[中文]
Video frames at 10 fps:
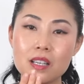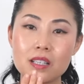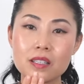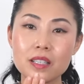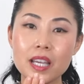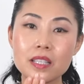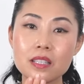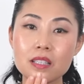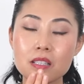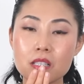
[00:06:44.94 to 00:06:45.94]
十四K
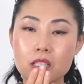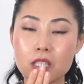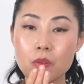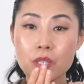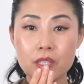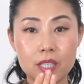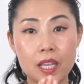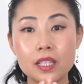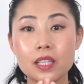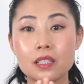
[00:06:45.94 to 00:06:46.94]
金呢是稍微
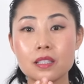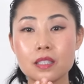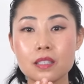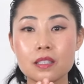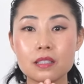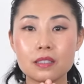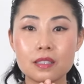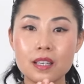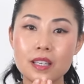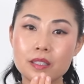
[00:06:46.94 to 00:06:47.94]
浅一点的金色，
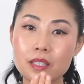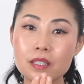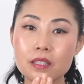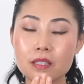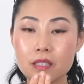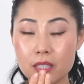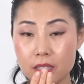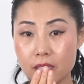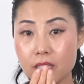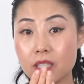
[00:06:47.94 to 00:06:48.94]
金色
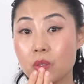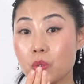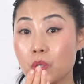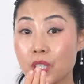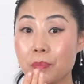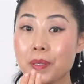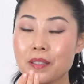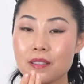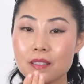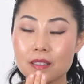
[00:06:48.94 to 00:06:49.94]
更接近于香槟
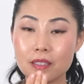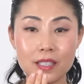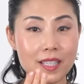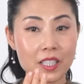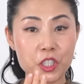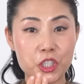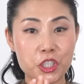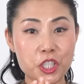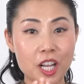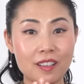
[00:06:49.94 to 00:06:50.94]
色，更加的
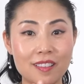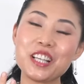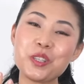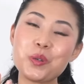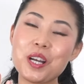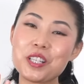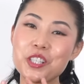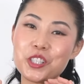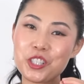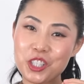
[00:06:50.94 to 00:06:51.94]
时尚。它的款
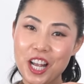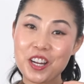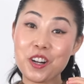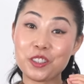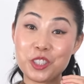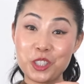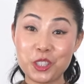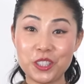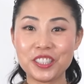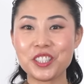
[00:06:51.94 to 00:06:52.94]
式是缠绕的
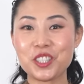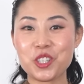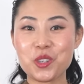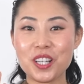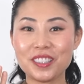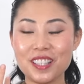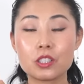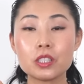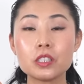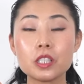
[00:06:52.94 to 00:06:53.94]
蛇的形状，
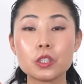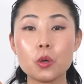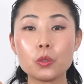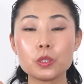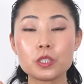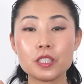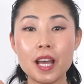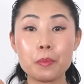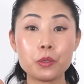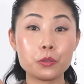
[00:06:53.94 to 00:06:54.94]
蛇的这个头呢是
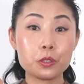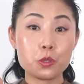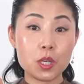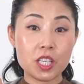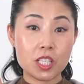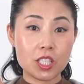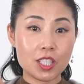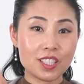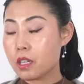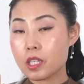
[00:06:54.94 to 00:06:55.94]
Lab Grow 的钻
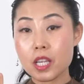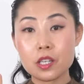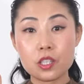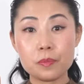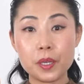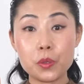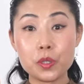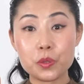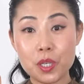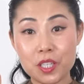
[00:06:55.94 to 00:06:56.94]
石，实验室培育
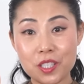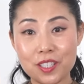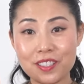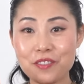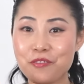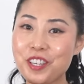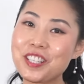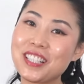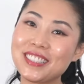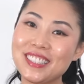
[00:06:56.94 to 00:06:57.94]
的钻石，非
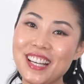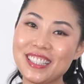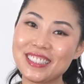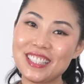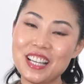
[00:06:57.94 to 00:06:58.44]
常的亮。